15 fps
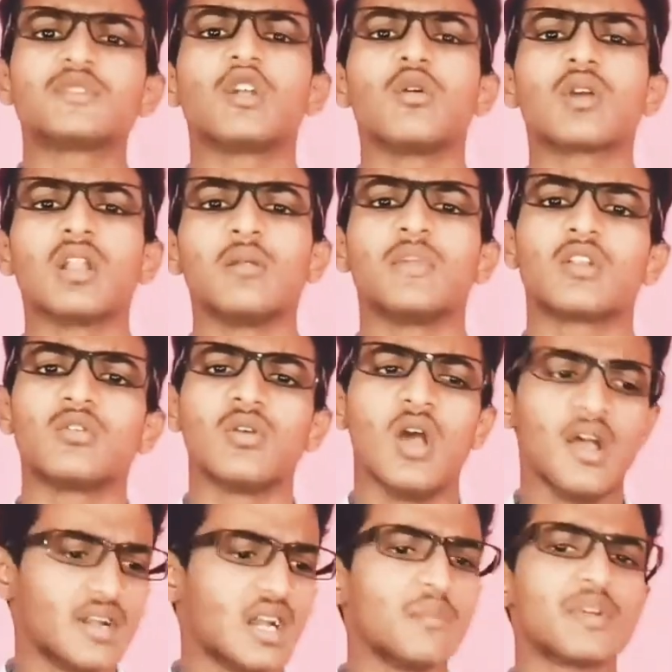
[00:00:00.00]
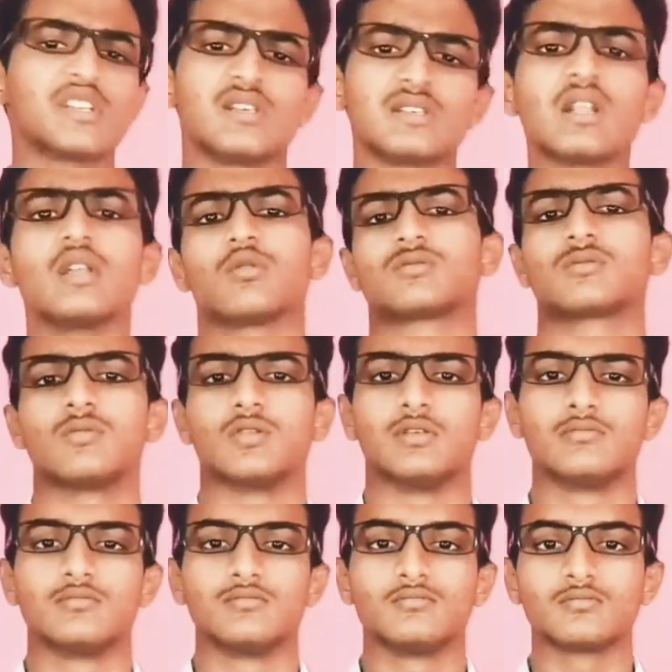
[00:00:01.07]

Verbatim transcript: వెబ్సైట్లోకి వెళ్ళి మీరు వెంటనే ప్రెస్ చేసినా అది వస్తుంది